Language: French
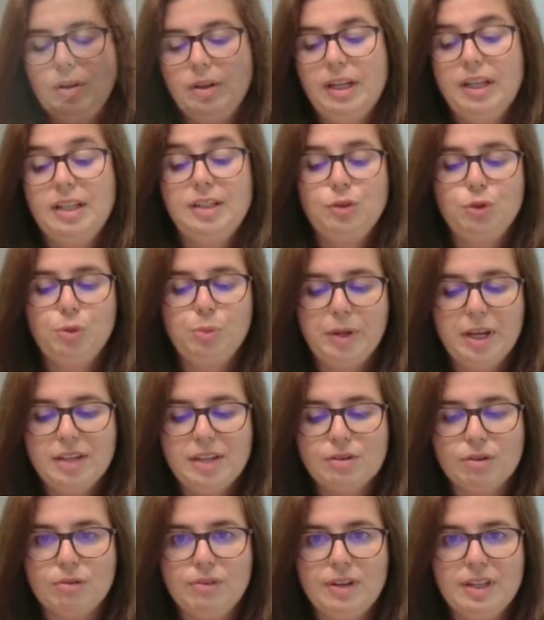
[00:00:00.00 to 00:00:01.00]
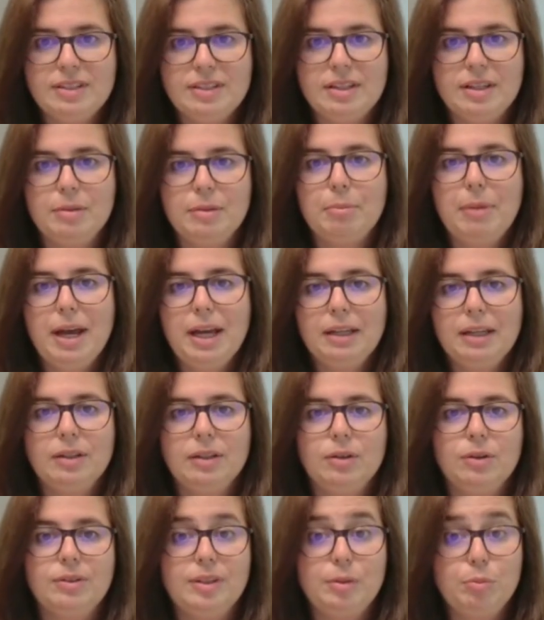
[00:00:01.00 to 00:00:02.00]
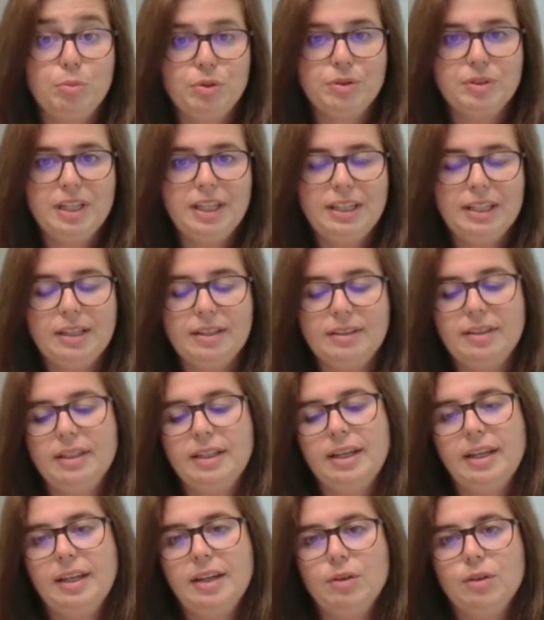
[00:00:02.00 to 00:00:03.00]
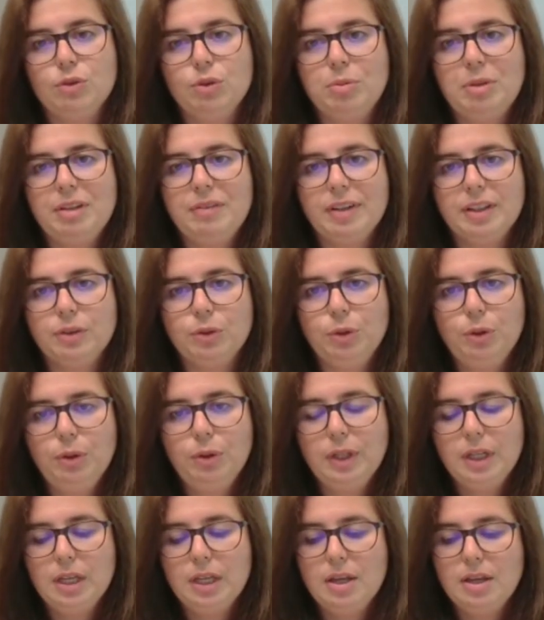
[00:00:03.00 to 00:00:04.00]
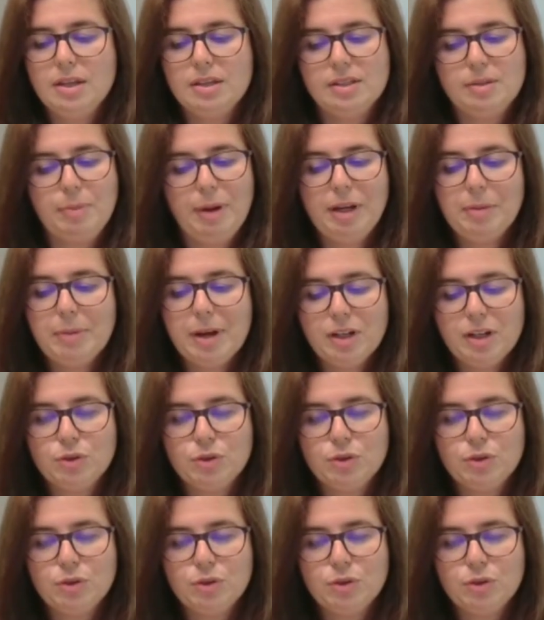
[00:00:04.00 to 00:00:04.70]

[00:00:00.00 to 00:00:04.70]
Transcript: Elite UPS, en fait, c'est une marque déposée qui a été créée en 2022 n'est pas une marque